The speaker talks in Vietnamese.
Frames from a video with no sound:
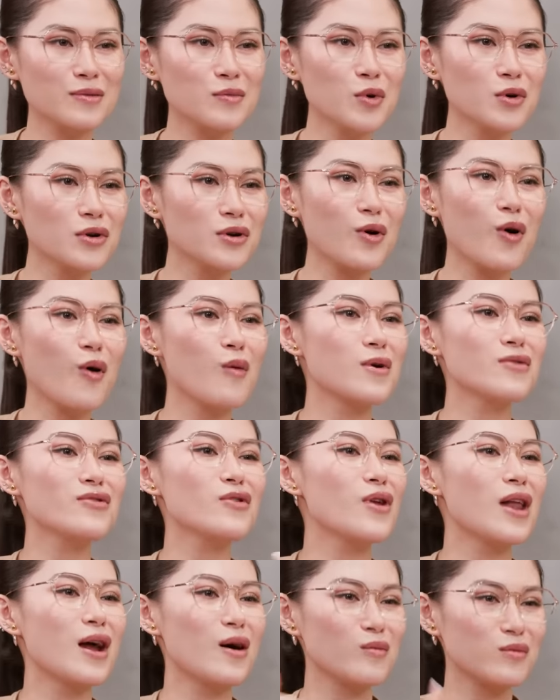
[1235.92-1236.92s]
muốn được ôm nó
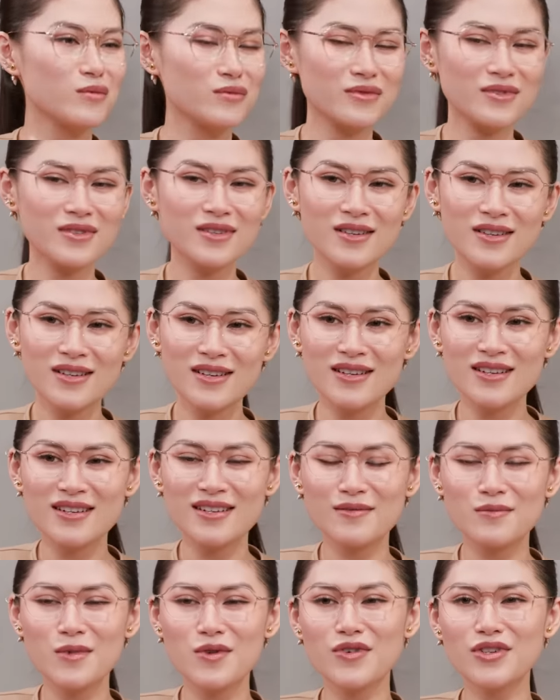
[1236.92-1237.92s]
vào lòng,
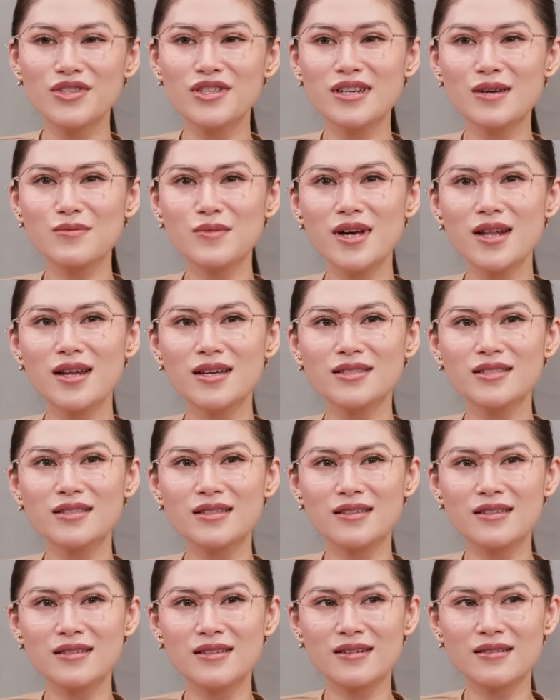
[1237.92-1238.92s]
bởi vì chị cảm thấy là
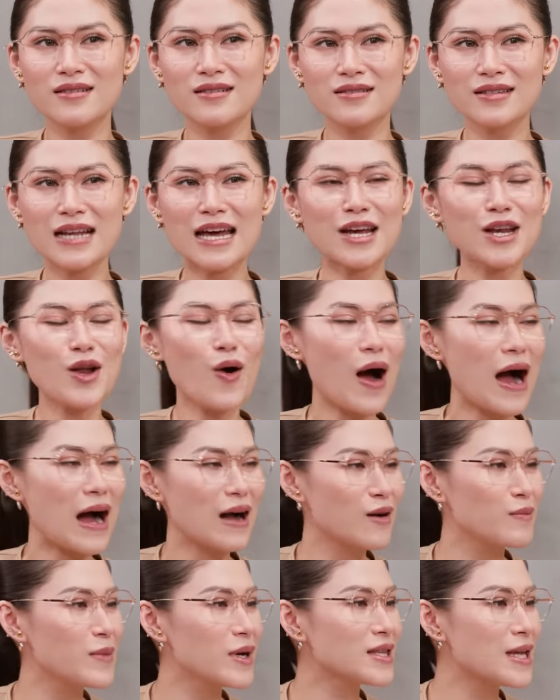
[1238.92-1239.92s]
chị đầy đọa
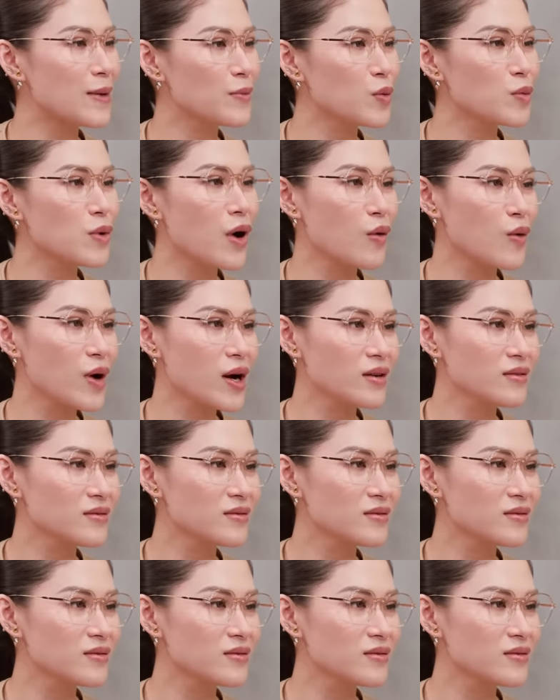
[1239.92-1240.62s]
con bé Tâm lúc đó quá.